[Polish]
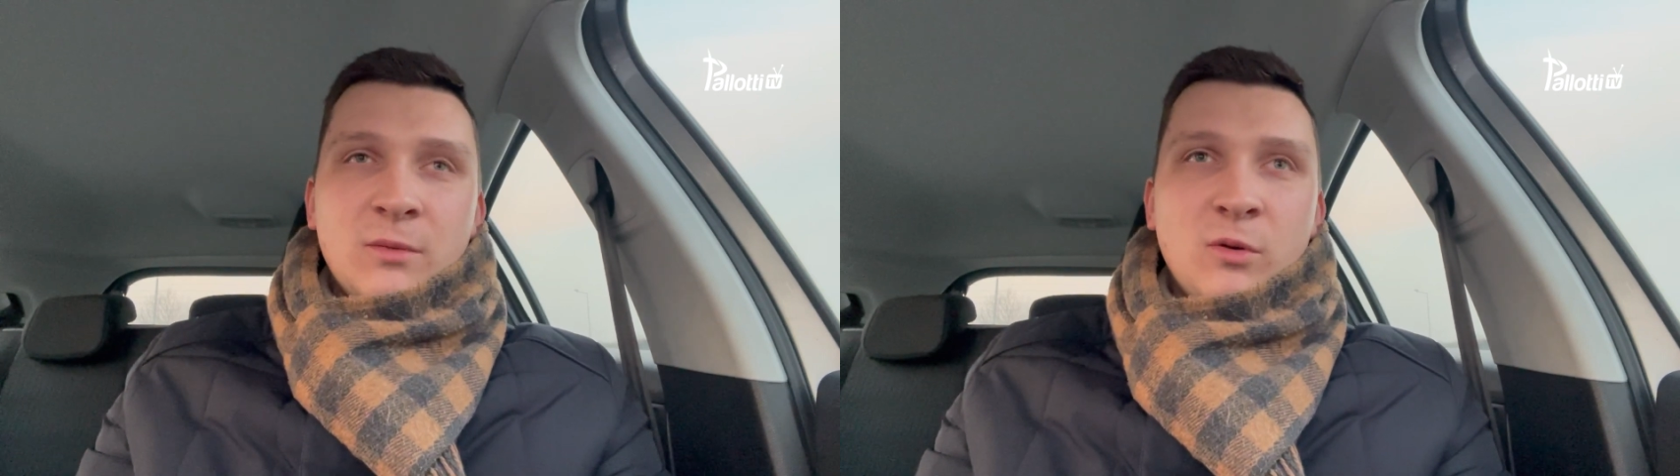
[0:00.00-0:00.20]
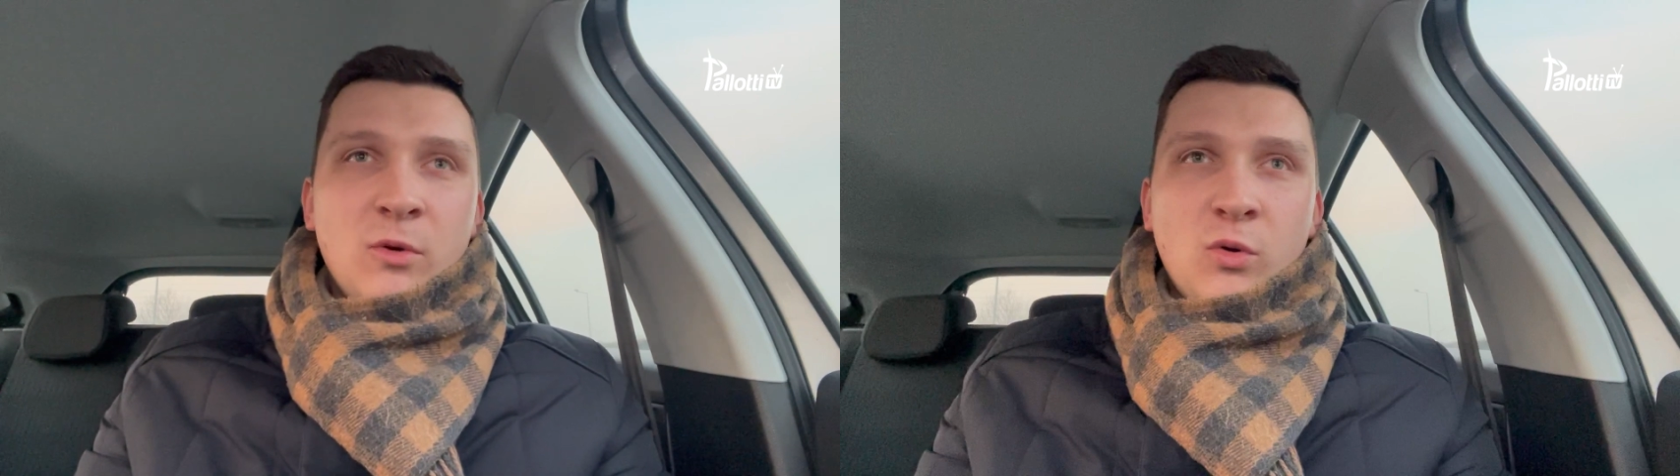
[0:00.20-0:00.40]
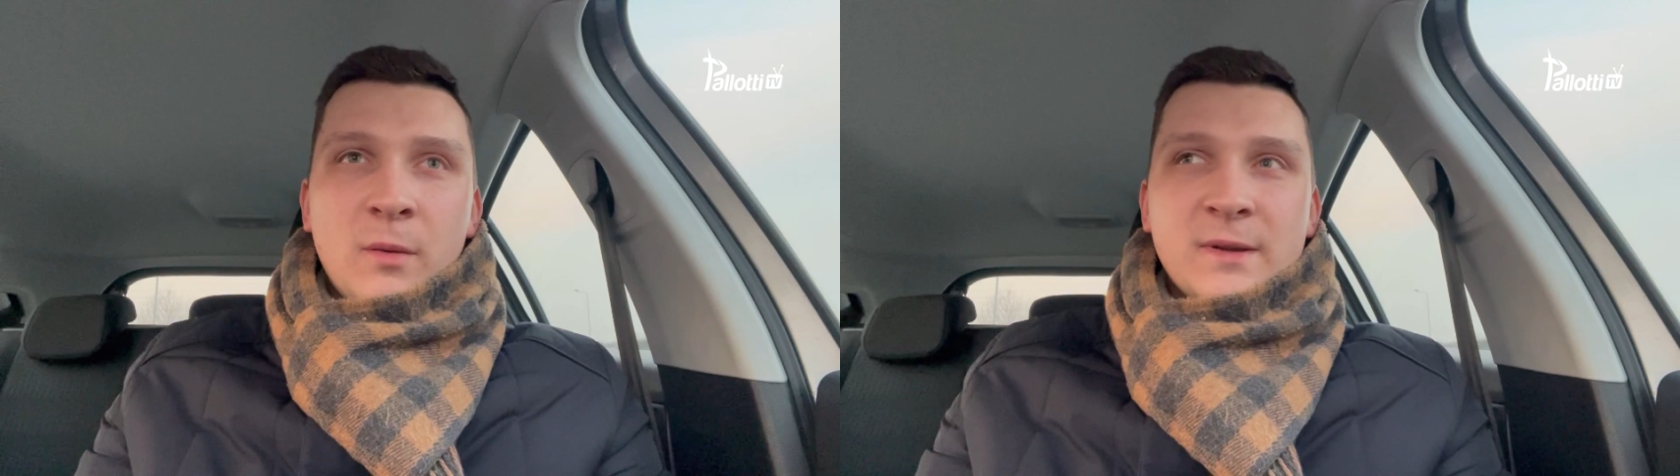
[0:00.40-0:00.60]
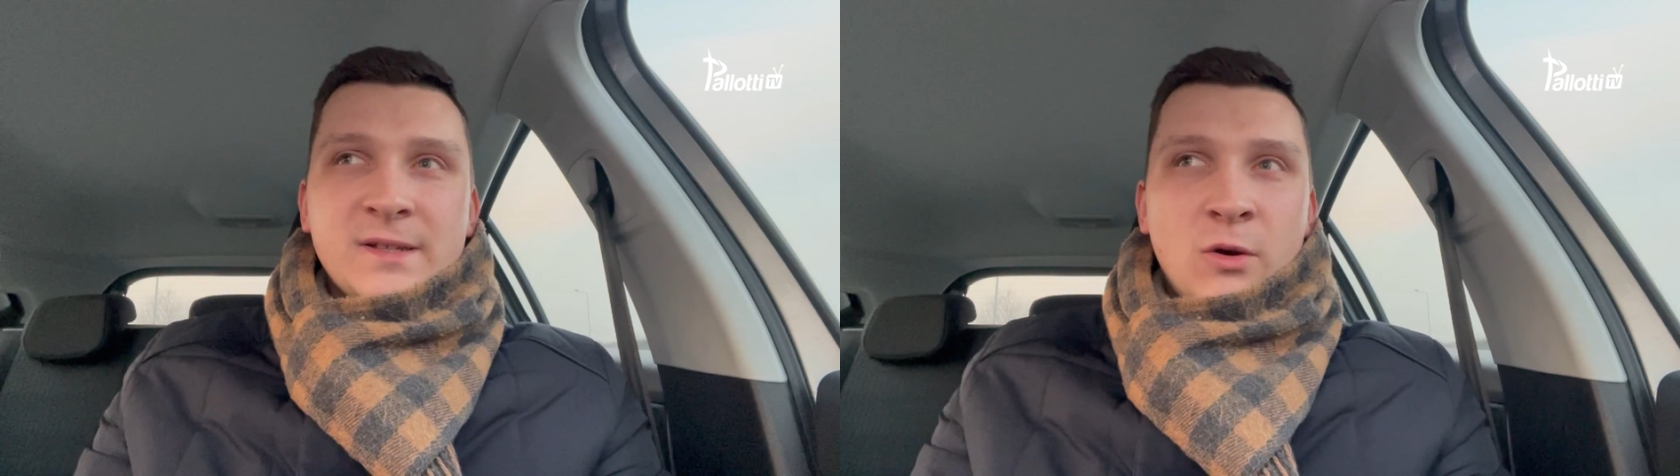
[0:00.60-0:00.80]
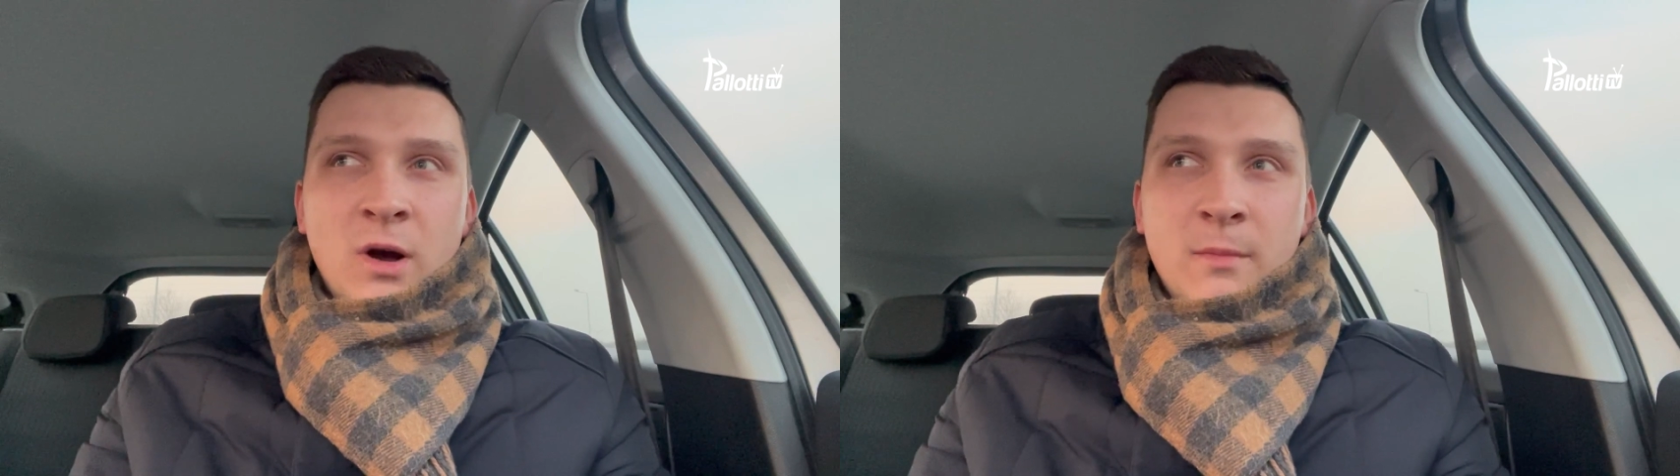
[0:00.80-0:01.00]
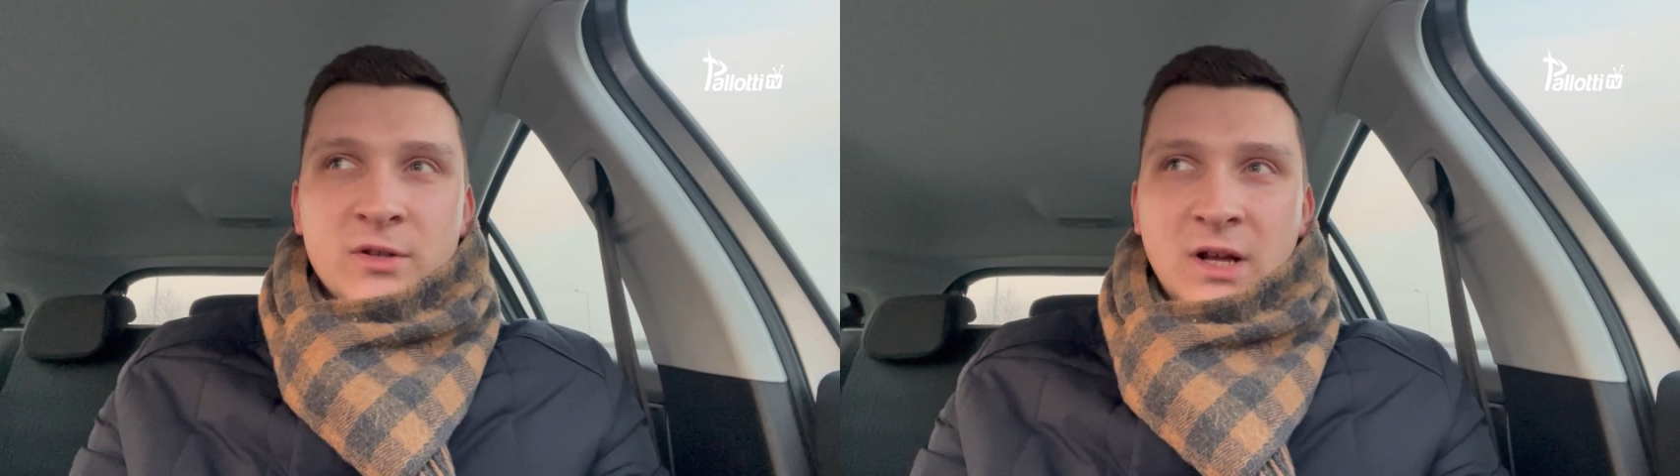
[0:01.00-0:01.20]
albo mogłaby załamać,